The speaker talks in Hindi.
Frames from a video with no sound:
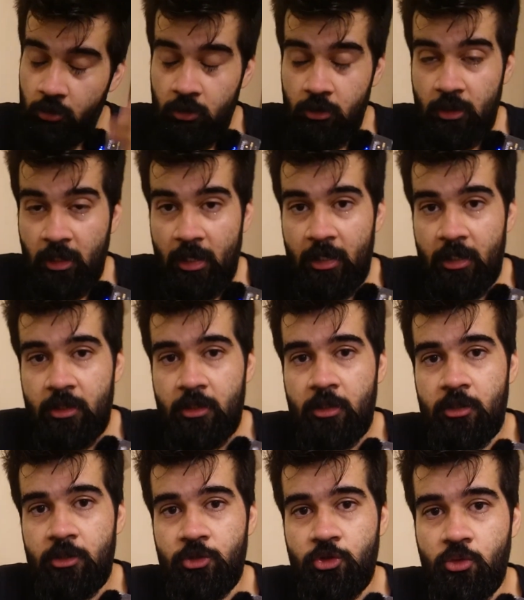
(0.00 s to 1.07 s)
डायरेक्ट
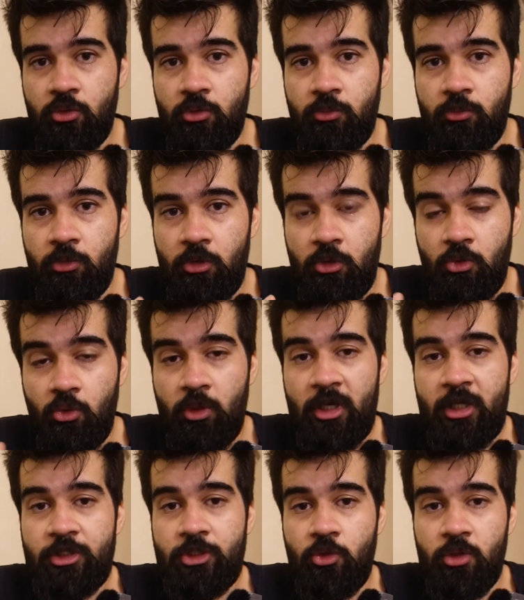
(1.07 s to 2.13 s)
जो लोग
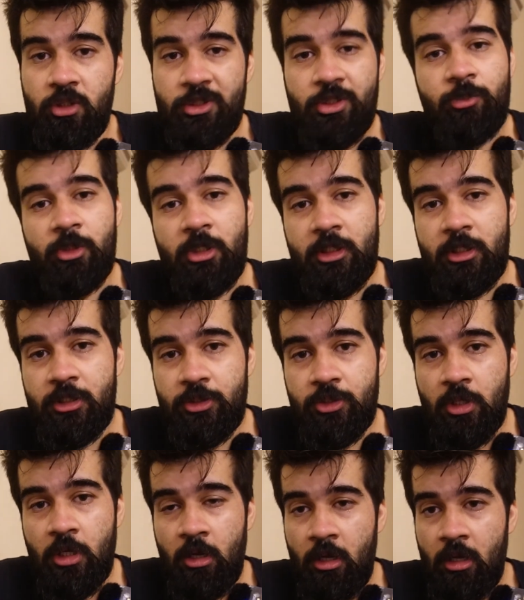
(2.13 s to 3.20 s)
हैं जिनको डिसेबिलिटीज़
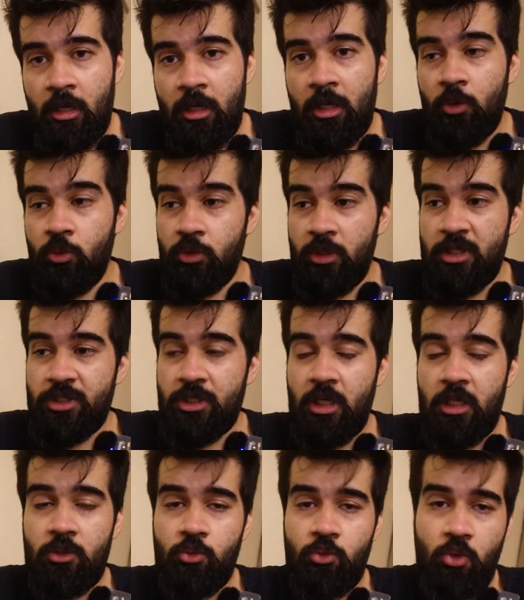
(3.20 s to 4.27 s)
हैं उनके
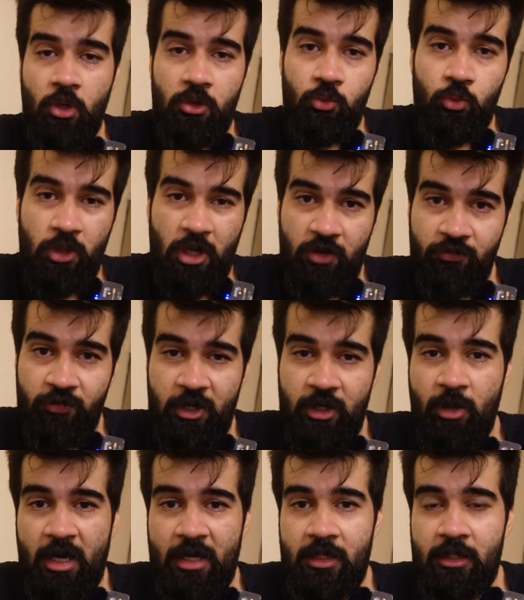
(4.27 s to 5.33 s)
साथ उनका उनका
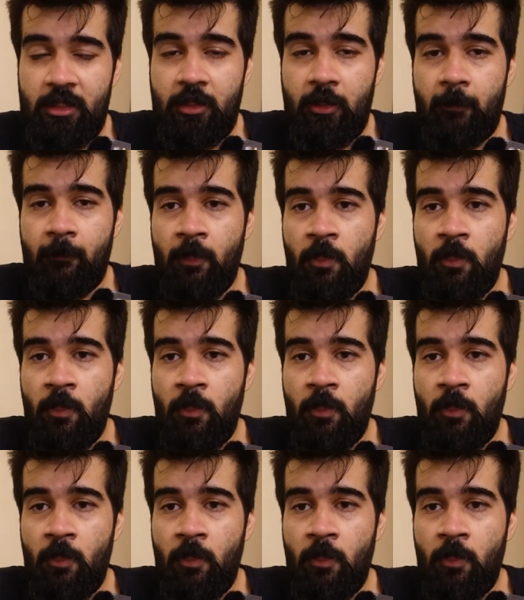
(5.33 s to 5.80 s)
फ़ीडबैक लिया